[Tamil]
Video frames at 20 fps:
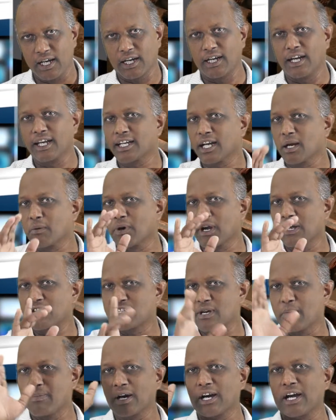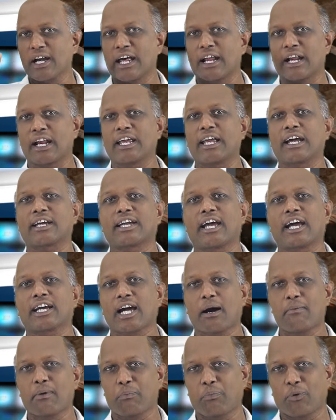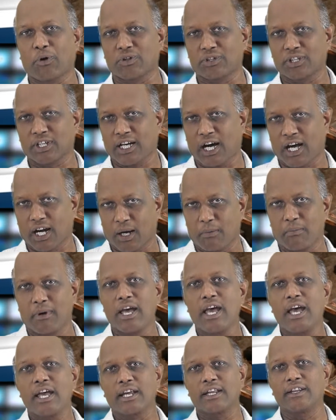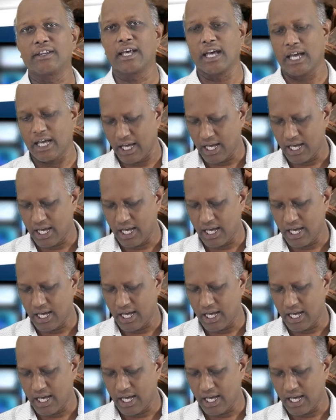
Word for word: இன்றைக்கி நம்முடைய ஜபங்கள் நிறைய கேட்காமல் போகிறது காரணம் இந்த